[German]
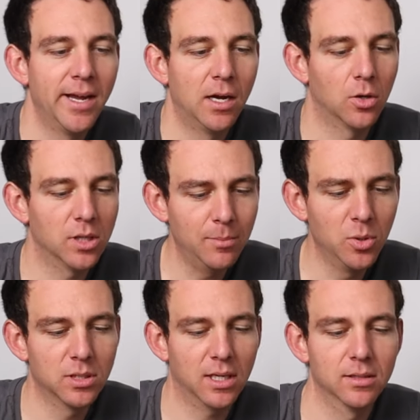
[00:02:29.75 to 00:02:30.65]
Und ab
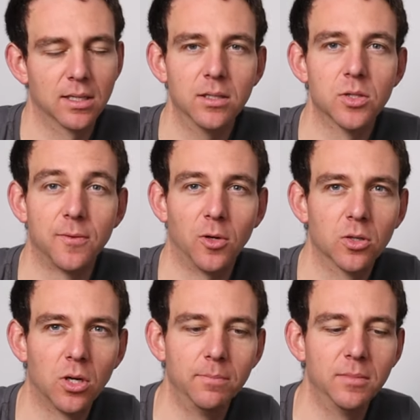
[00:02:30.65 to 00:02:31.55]
und an kann es
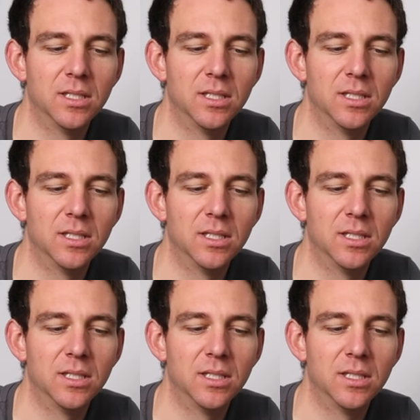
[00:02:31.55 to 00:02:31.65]
vorkommen,